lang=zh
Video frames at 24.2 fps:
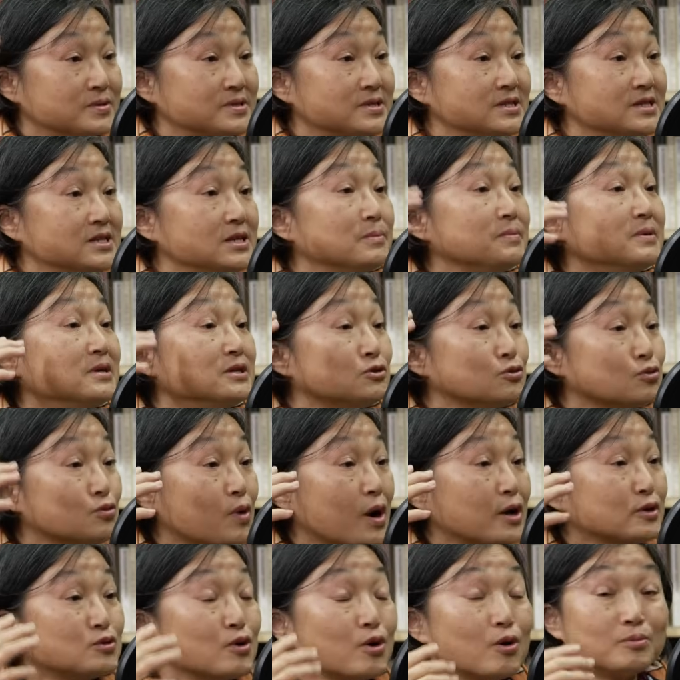们是移民中
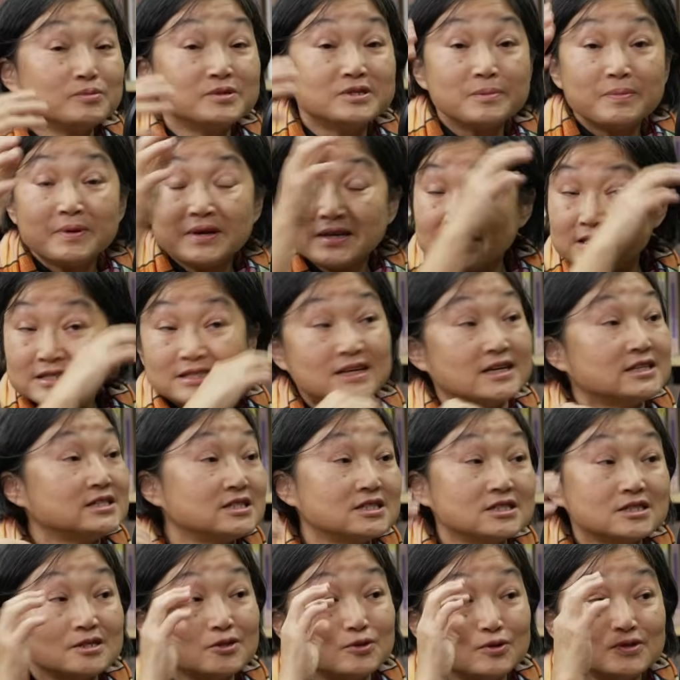外，所以我们这边以前
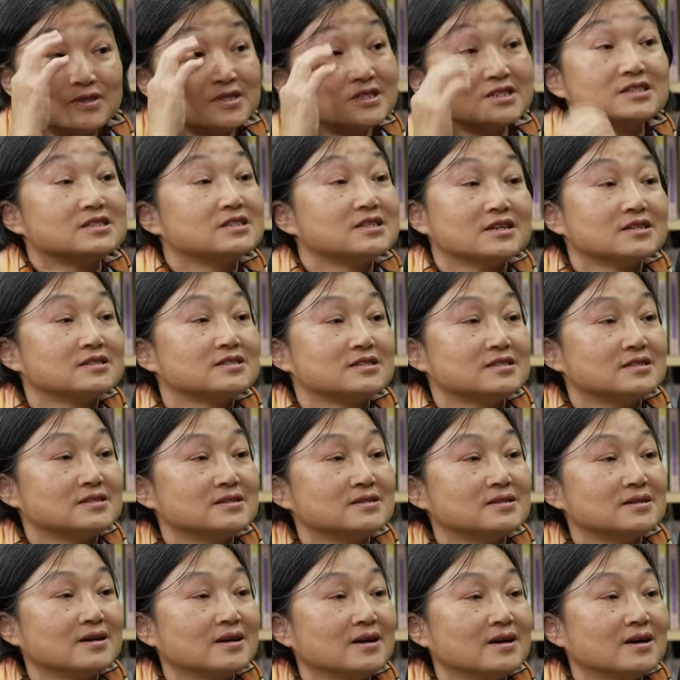是军事设
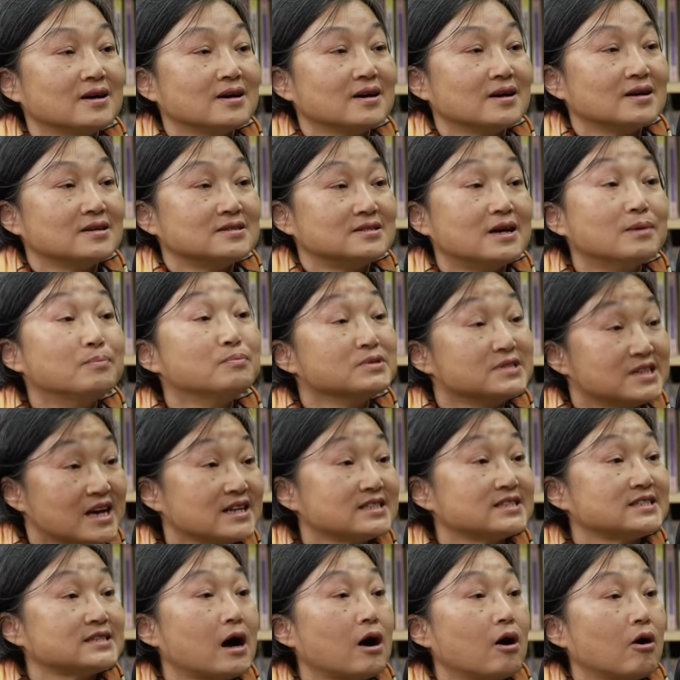施，人比较
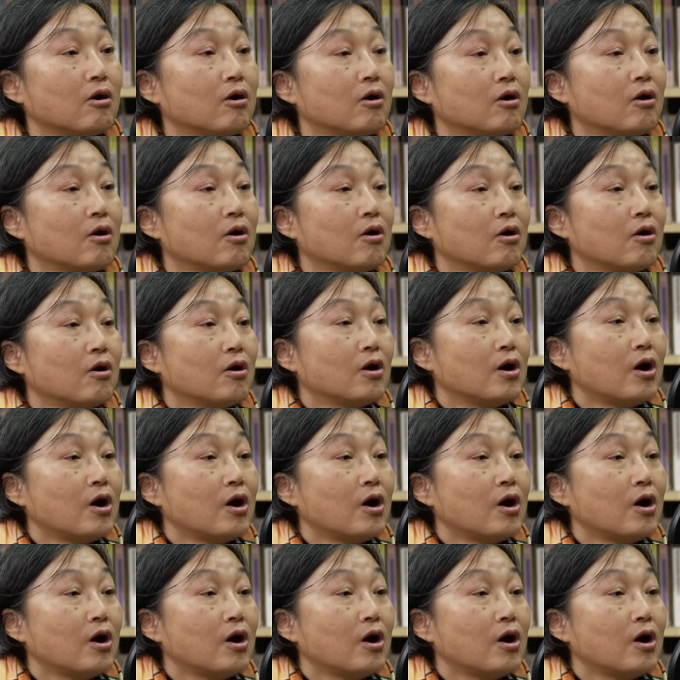少。是，